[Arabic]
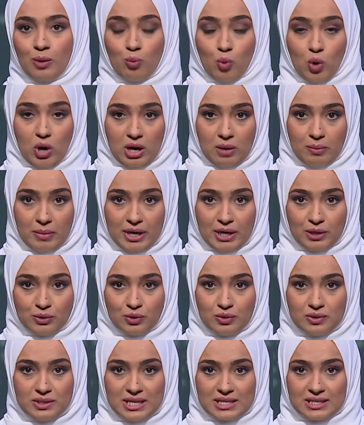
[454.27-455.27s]
مؤامرة
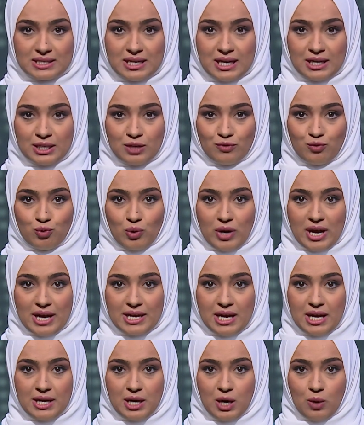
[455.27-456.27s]
تستهدف
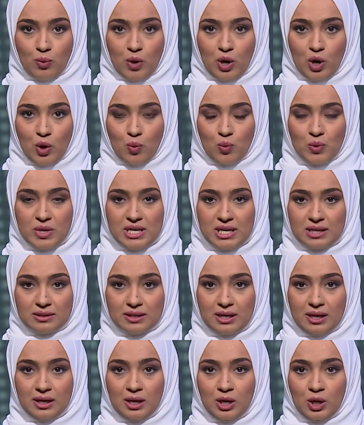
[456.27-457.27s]
كيان
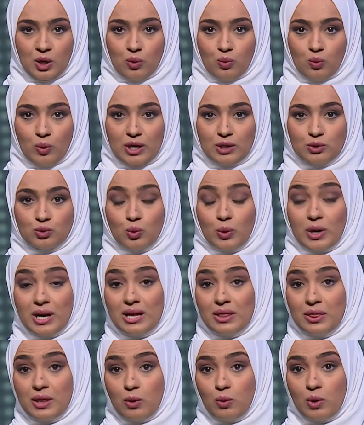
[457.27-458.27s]
وهوية
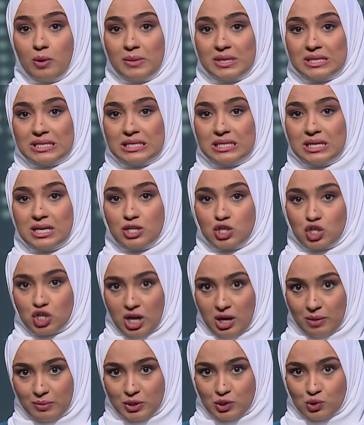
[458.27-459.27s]
وتراث ومصير
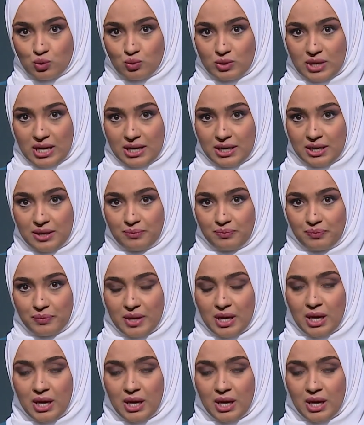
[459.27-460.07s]
الشعب السوداني